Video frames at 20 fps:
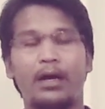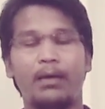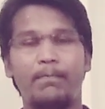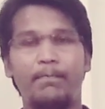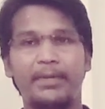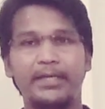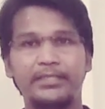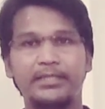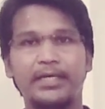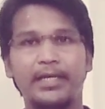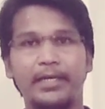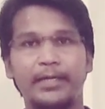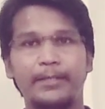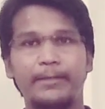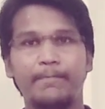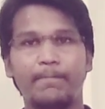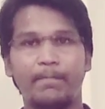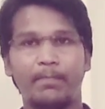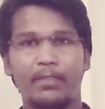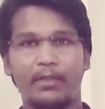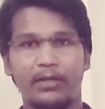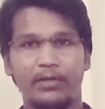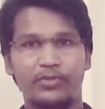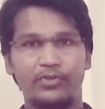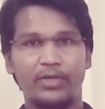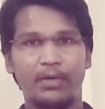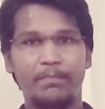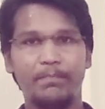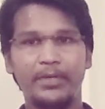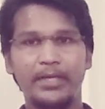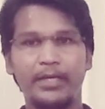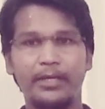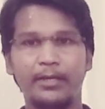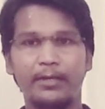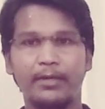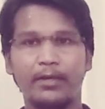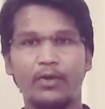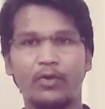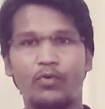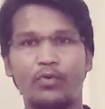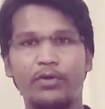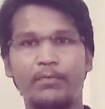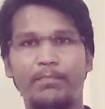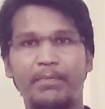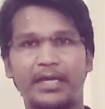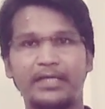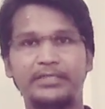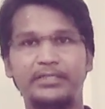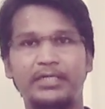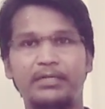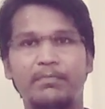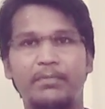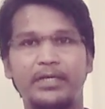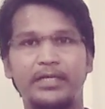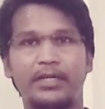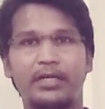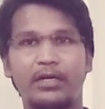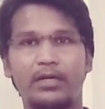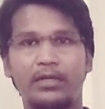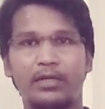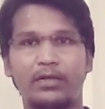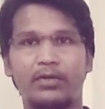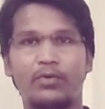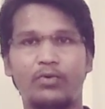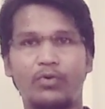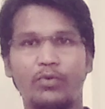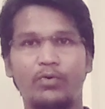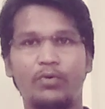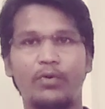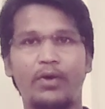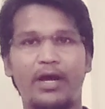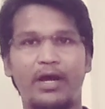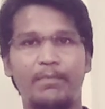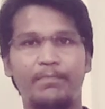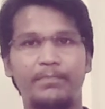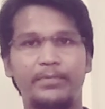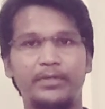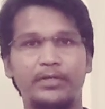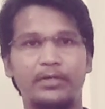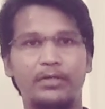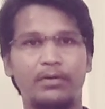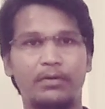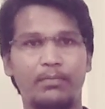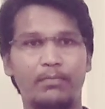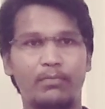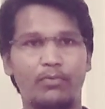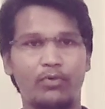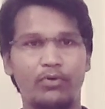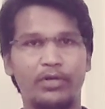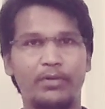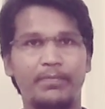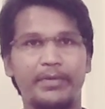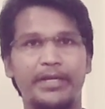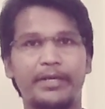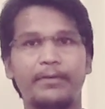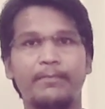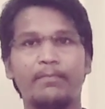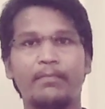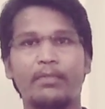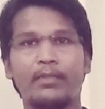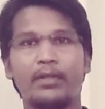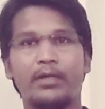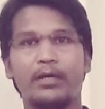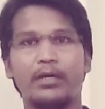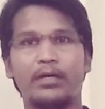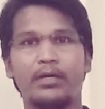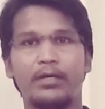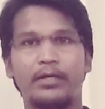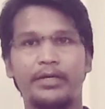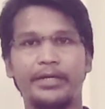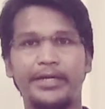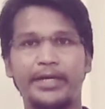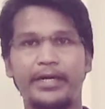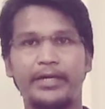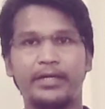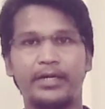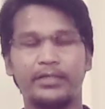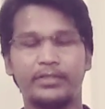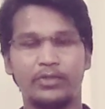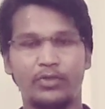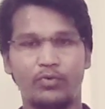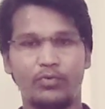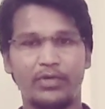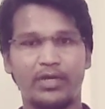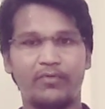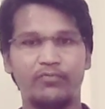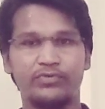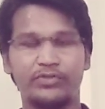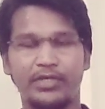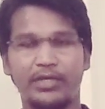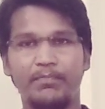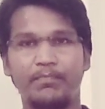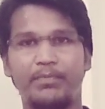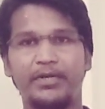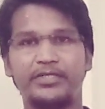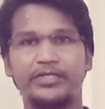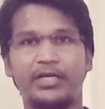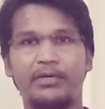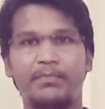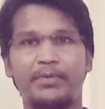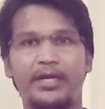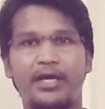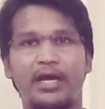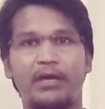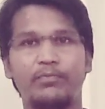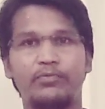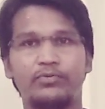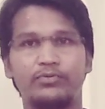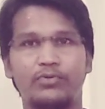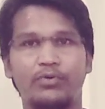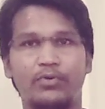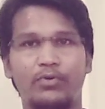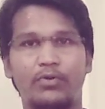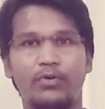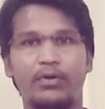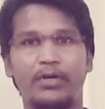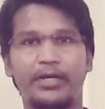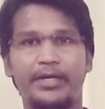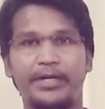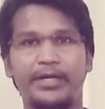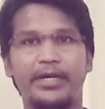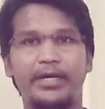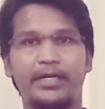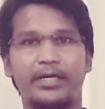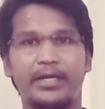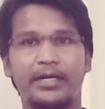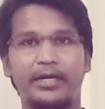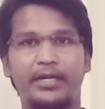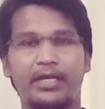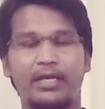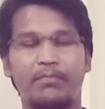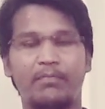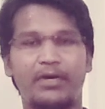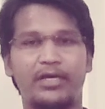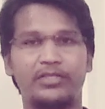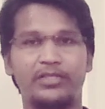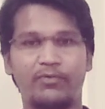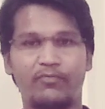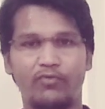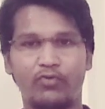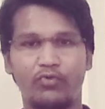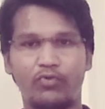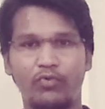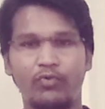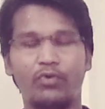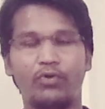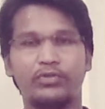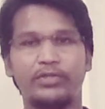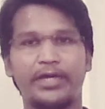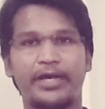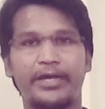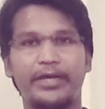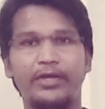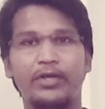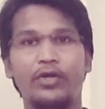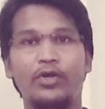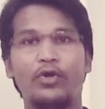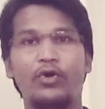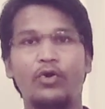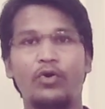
अब बेसिकली जब भी कोई प्लास्टिक मटेरियल को आप मोल्ड में क्रिएट करते हो या उसके इम्प्रेशन में आप उसको क्रिएट करने के बाद जब वो कूल होता है